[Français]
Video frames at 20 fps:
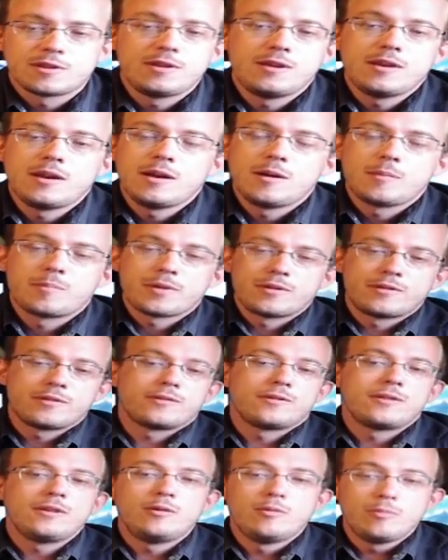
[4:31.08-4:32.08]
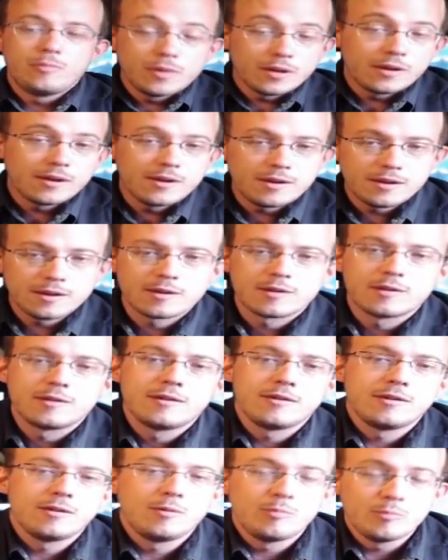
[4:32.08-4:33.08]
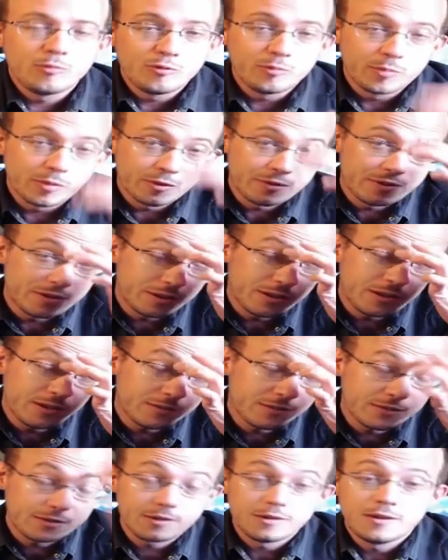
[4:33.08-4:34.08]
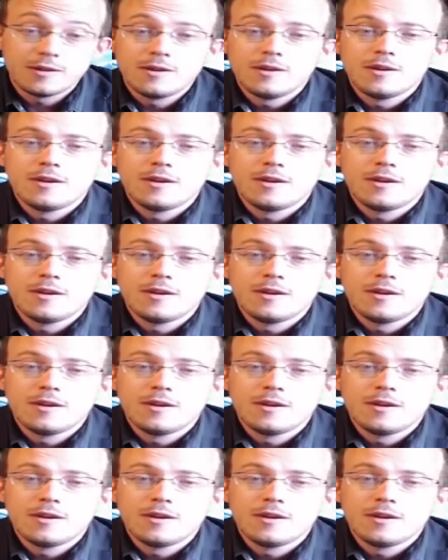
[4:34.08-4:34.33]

qui a présenté le BR et le mouvement des guests.